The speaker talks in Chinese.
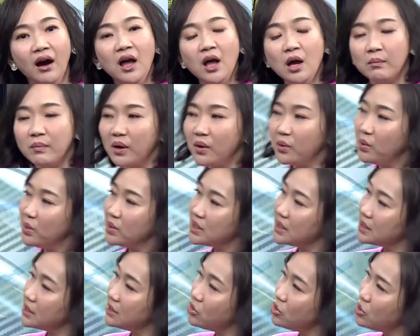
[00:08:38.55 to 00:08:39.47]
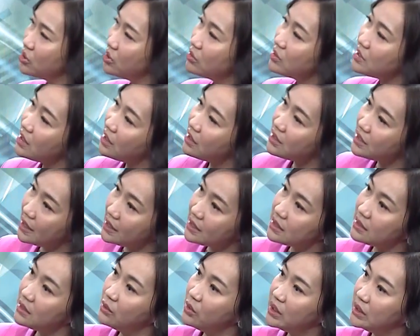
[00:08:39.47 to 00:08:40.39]
哈，包括这个军工教的
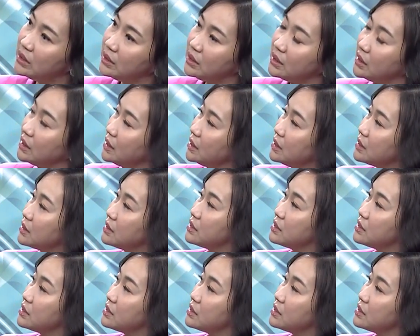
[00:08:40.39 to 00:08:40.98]
加薪问题，